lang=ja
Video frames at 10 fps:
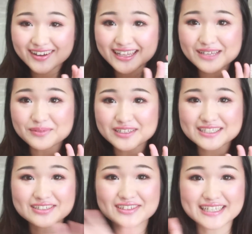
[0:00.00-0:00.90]
これにも
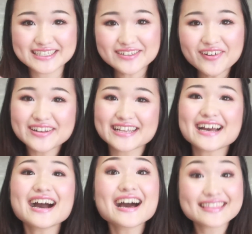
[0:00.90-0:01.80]
ね、ちょっとね、ストーリー
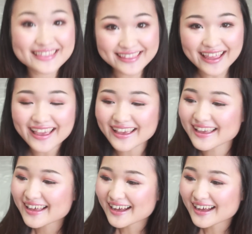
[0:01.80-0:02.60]
があって、